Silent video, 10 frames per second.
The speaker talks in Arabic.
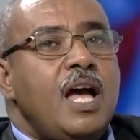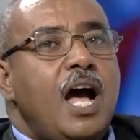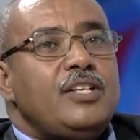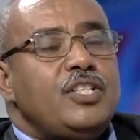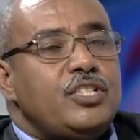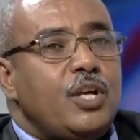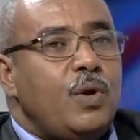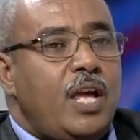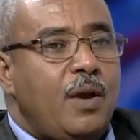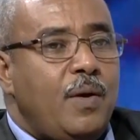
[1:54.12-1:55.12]
هذه الثروة
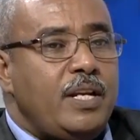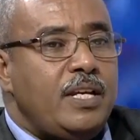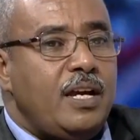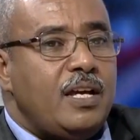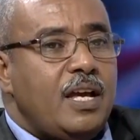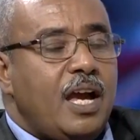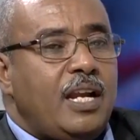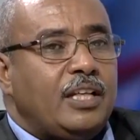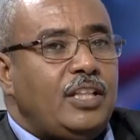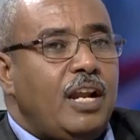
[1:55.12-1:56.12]
الحيوانية
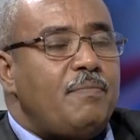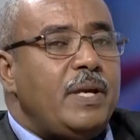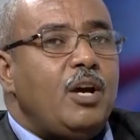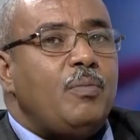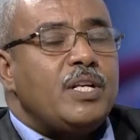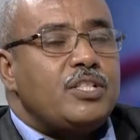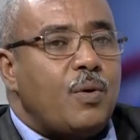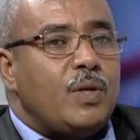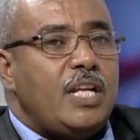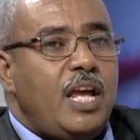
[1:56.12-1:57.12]
الاختلاف بينها وبين
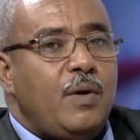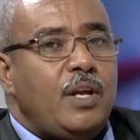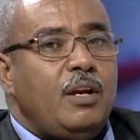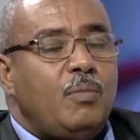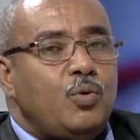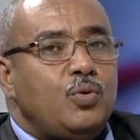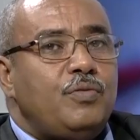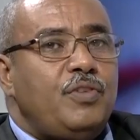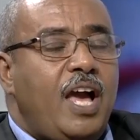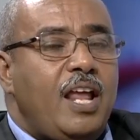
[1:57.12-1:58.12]
الثروات الحيوانية الموجودة
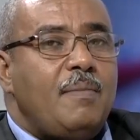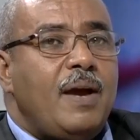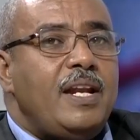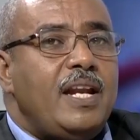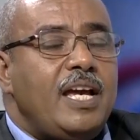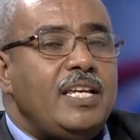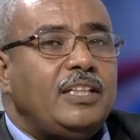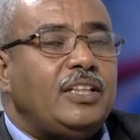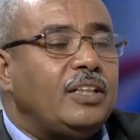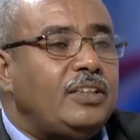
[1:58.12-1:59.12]
في العالم أنها هي
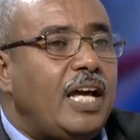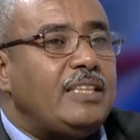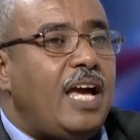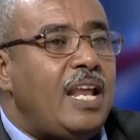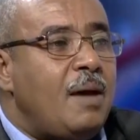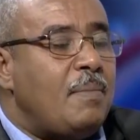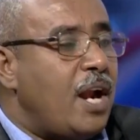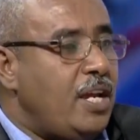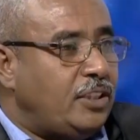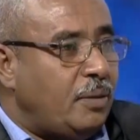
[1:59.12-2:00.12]
تغتات على
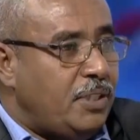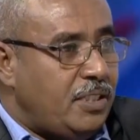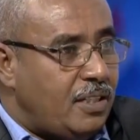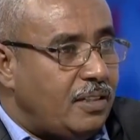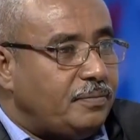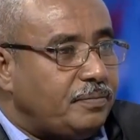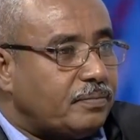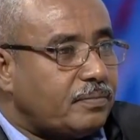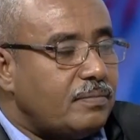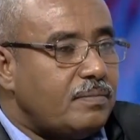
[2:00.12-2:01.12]
مراعي طبيعية
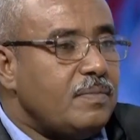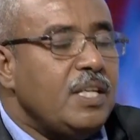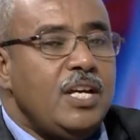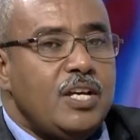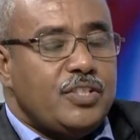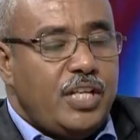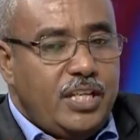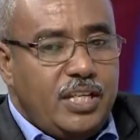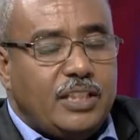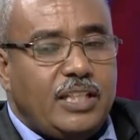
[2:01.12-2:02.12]
نعم صحيح
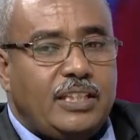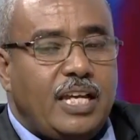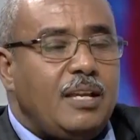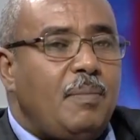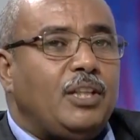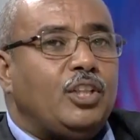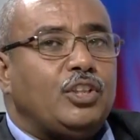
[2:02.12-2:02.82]
هي تحتاج لبعض